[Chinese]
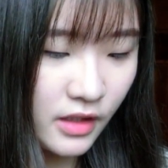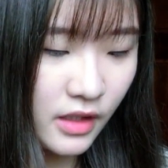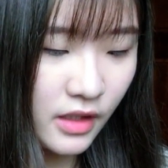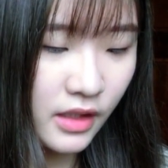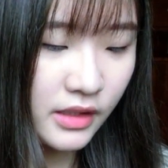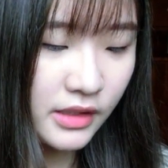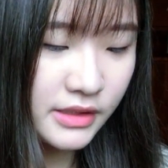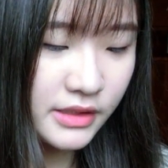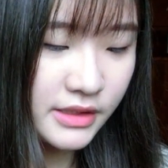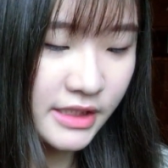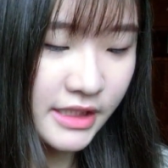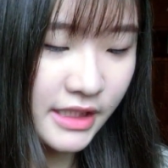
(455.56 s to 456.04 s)

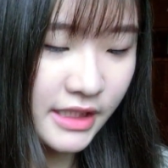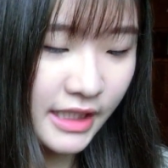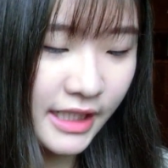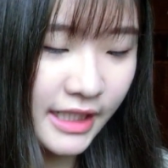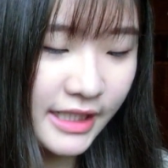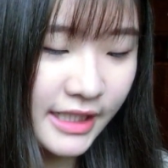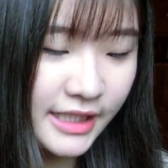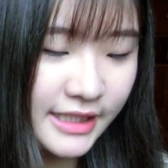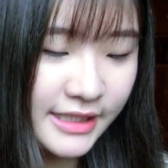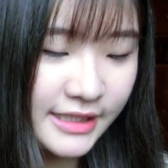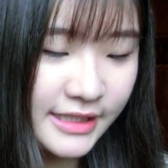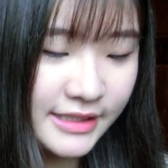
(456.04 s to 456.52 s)
然后接下来
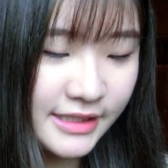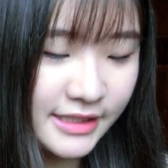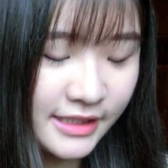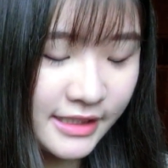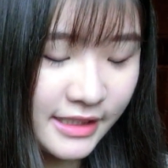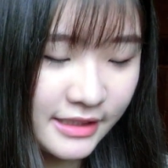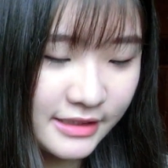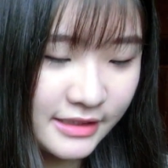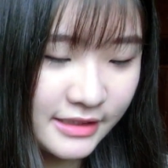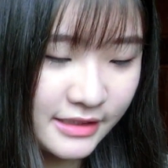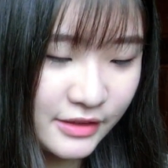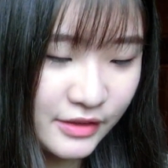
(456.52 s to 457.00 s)
接
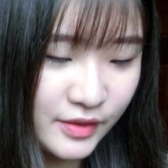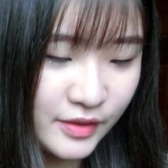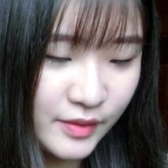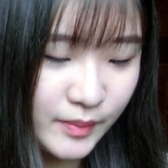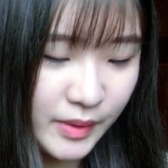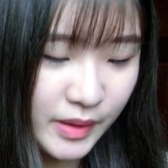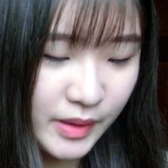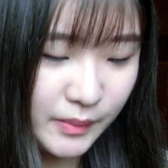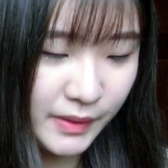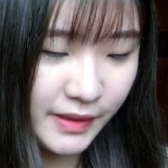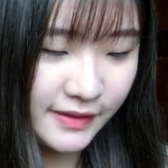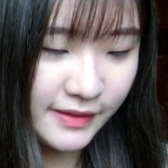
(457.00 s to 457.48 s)
下来这就是
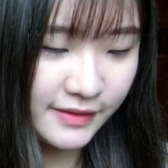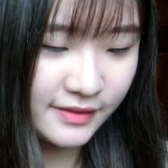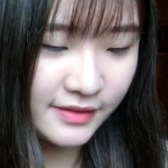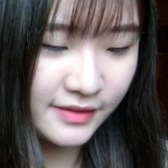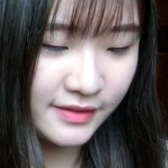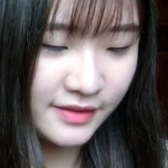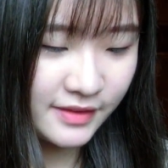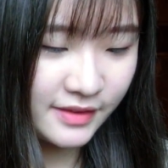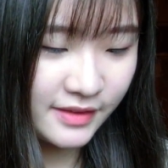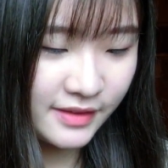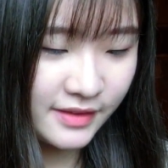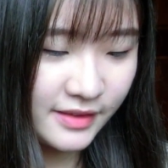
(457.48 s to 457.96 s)
迷妹
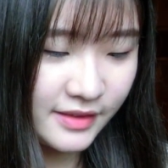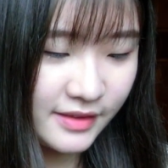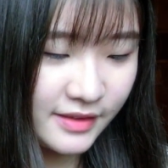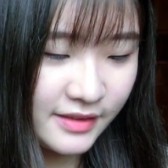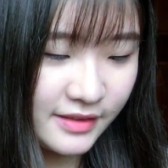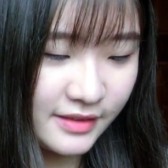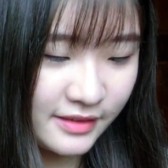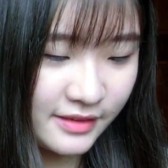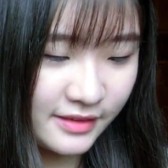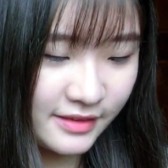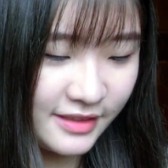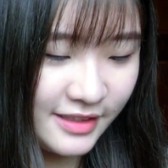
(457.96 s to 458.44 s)
的
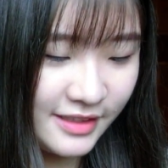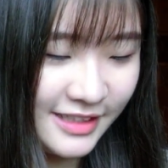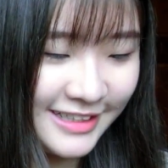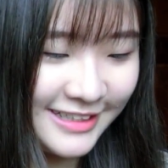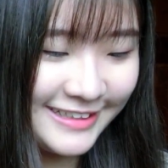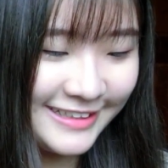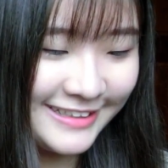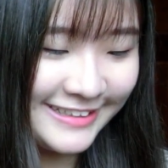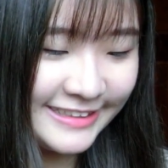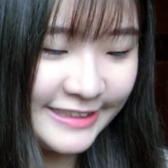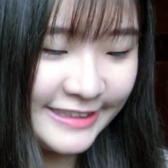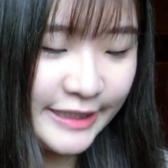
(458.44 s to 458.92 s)
那个
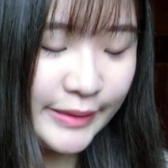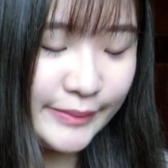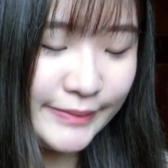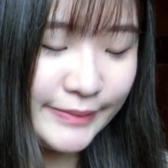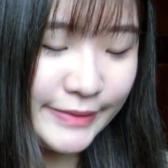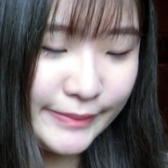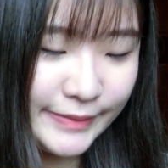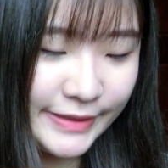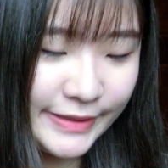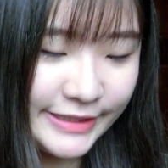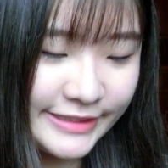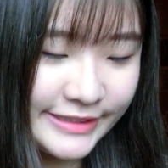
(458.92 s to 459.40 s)

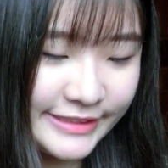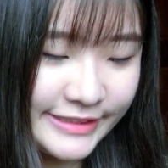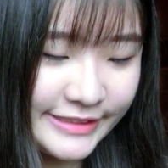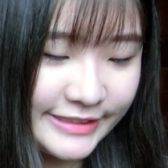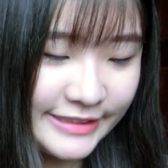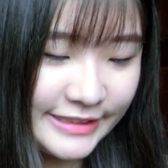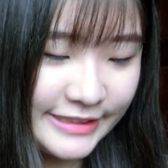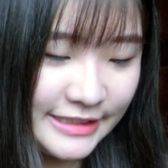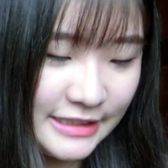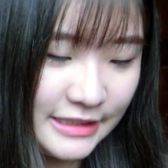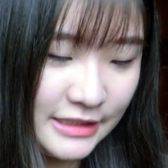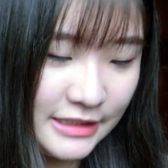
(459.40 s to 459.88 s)
迷妹
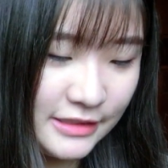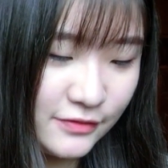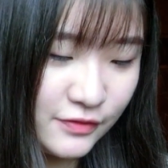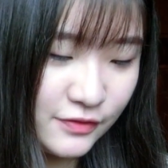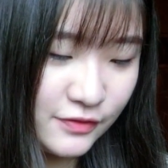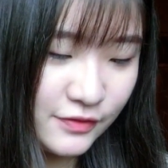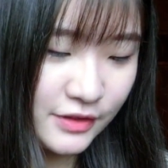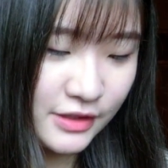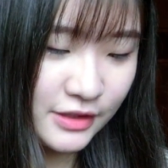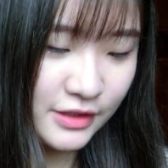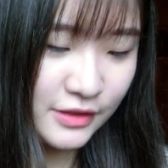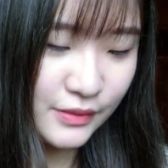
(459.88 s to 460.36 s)
的衣
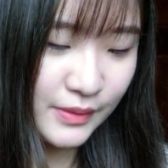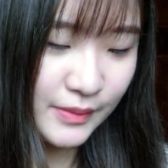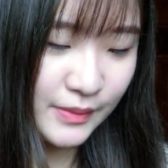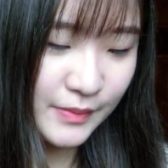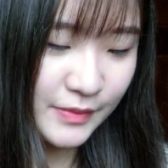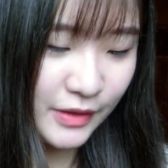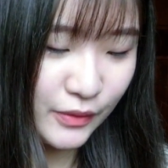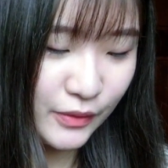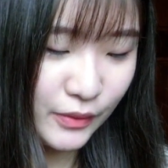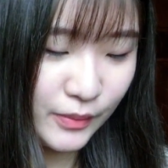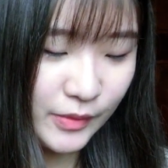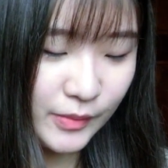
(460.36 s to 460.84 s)
服，可是我也
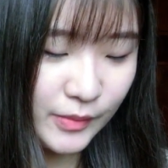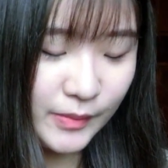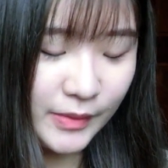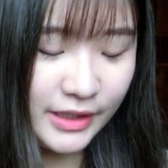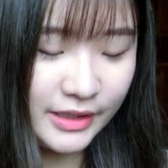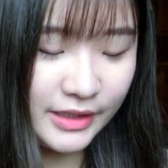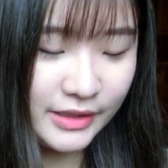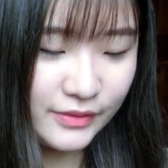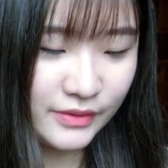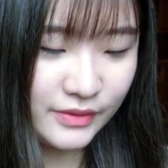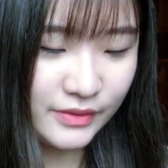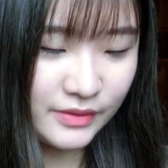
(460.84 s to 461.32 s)
不知道会不会
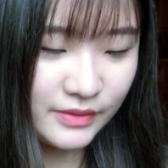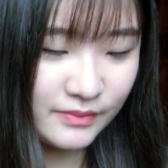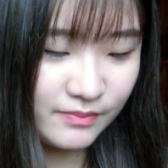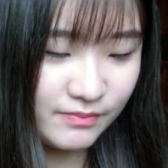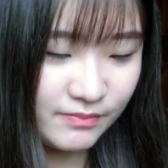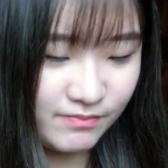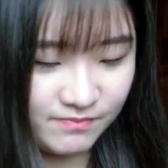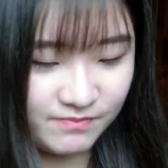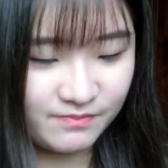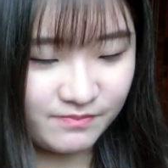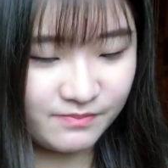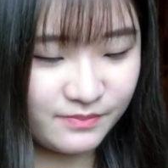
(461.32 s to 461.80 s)
买，因为
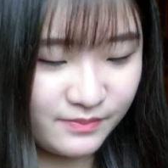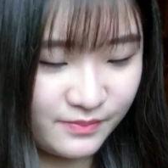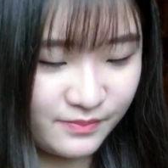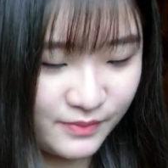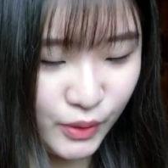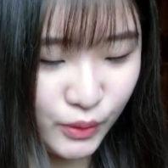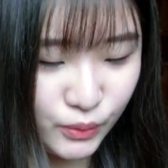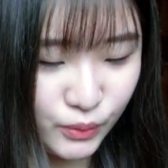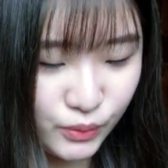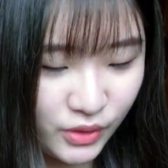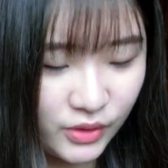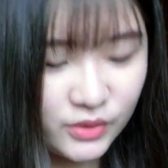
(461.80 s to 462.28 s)

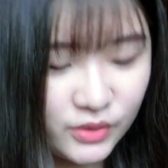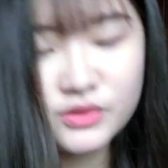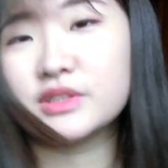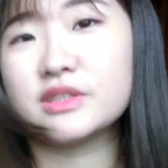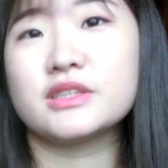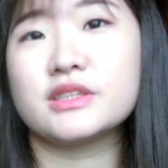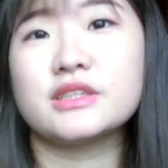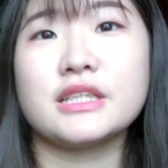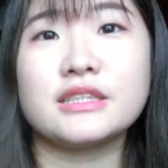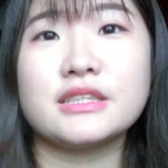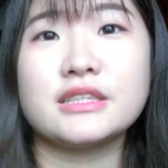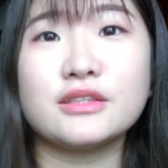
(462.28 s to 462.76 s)
p k n o
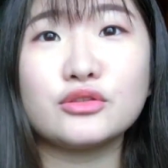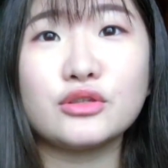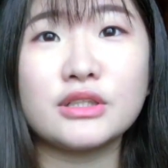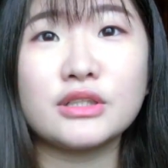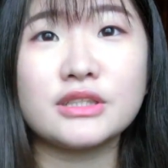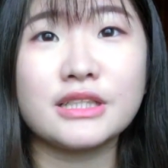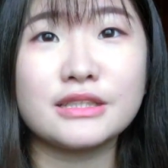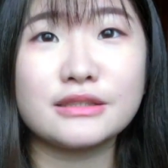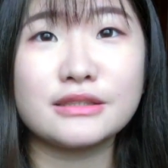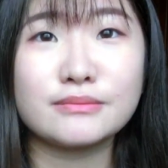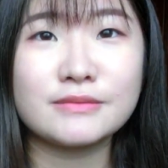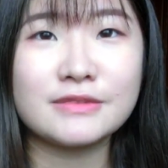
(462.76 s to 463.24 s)
谁知道
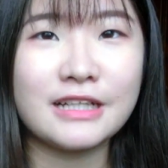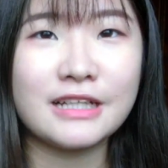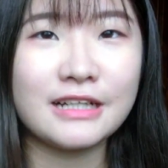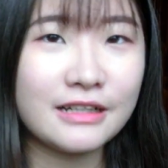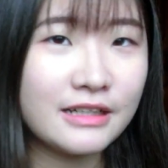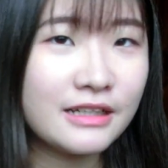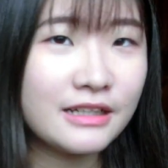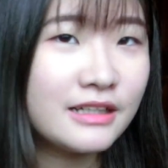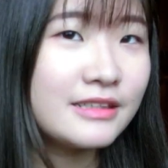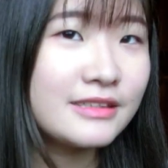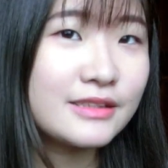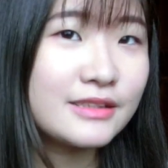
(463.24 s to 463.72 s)
穿起来怎么样？
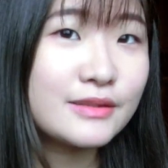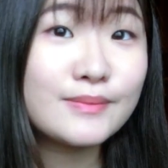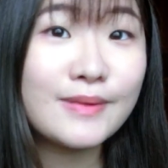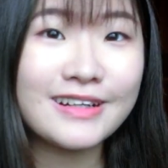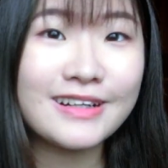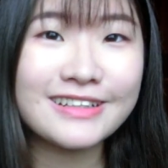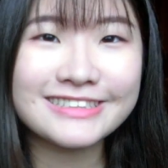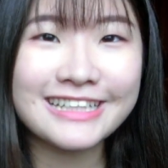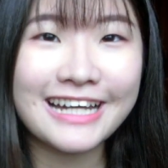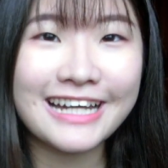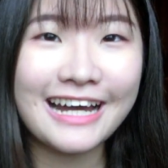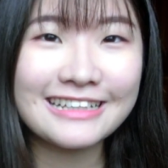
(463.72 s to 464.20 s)
这是
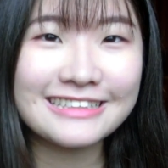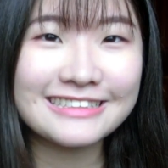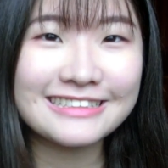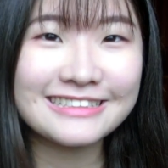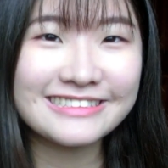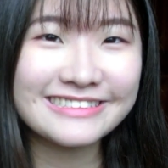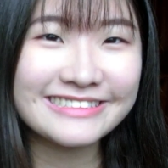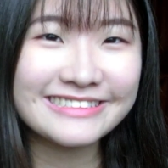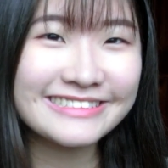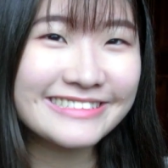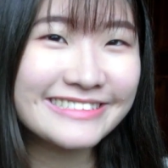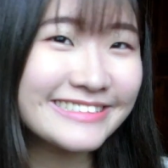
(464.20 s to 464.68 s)
盲插
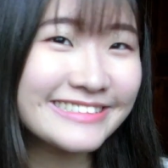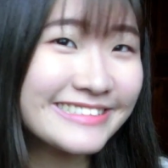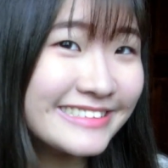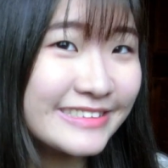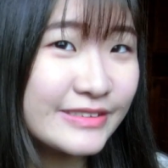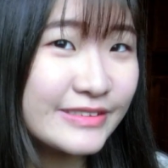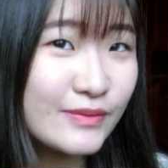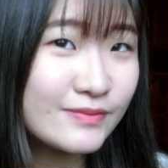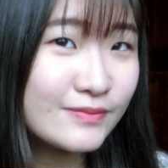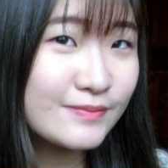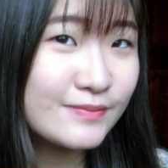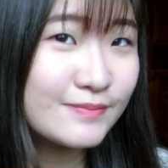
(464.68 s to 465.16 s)
的
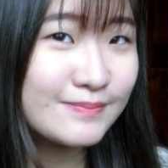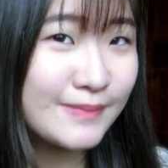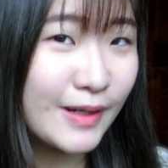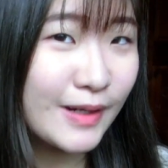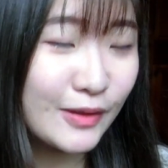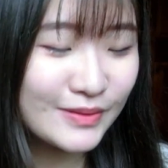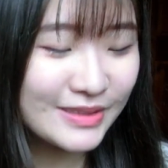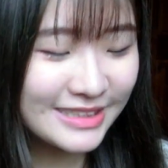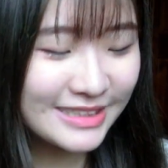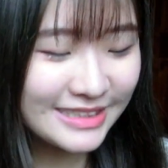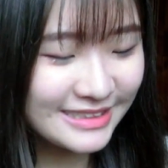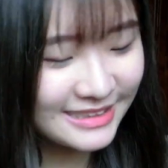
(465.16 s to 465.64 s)

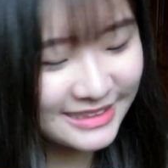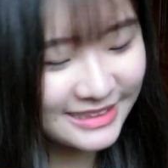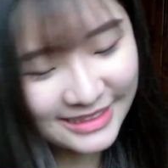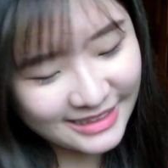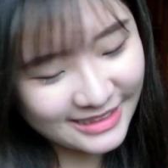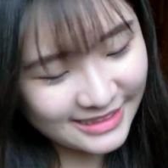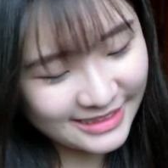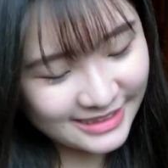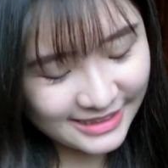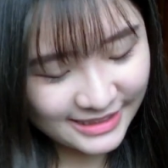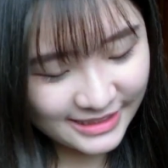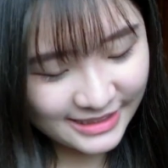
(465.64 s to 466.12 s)
毛衣，
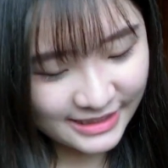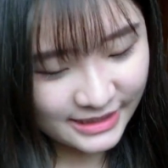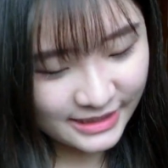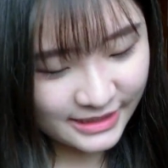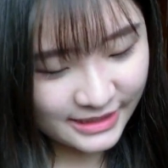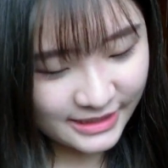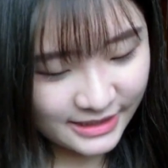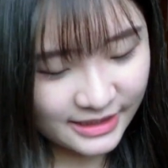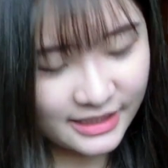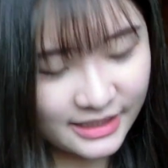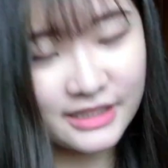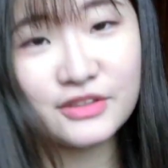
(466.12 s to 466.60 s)

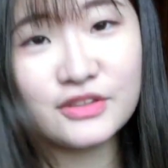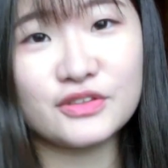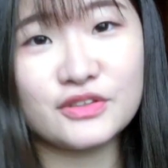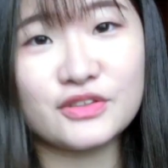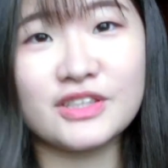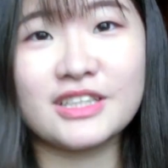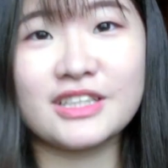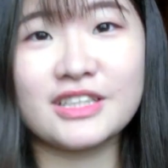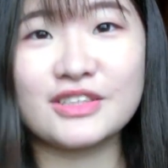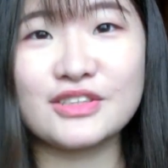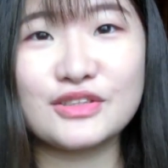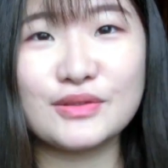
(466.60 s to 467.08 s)
感觉
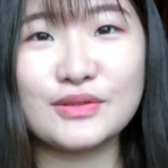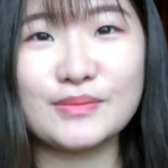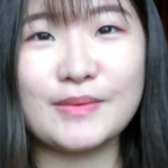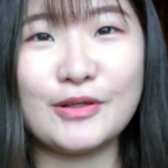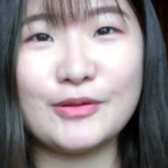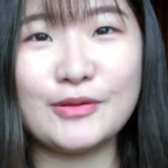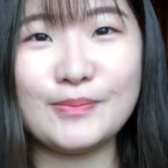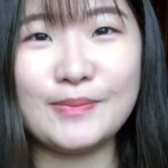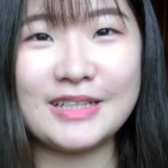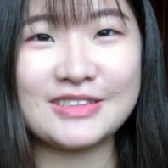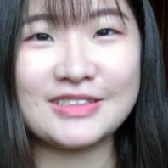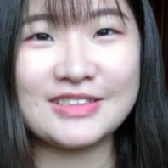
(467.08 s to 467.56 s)
穿上去就把
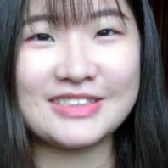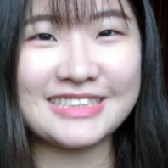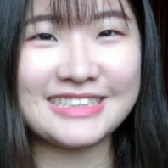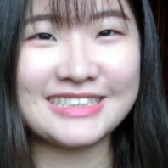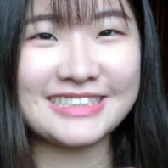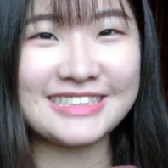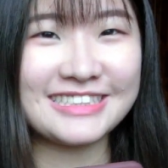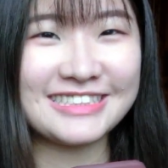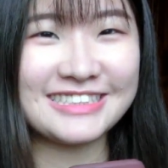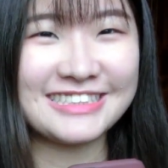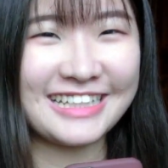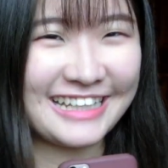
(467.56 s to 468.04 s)
我爸穿
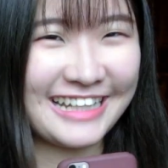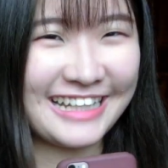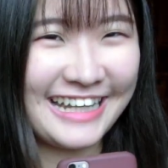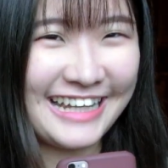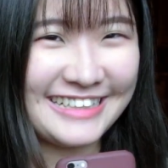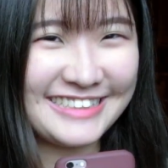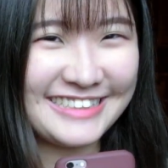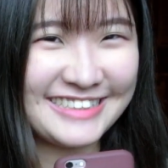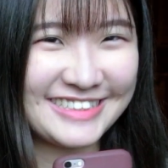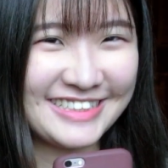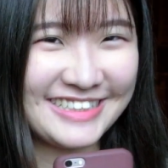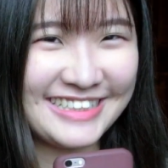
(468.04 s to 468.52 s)
在身上的
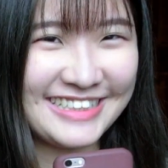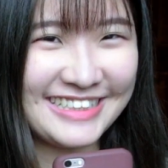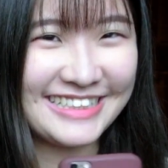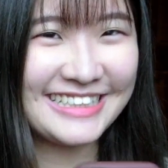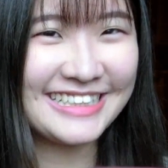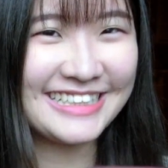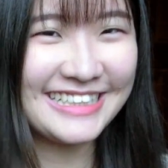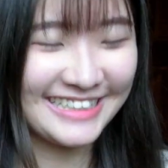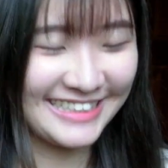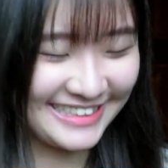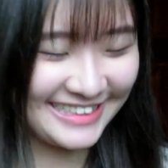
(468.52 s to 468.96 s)
感觉。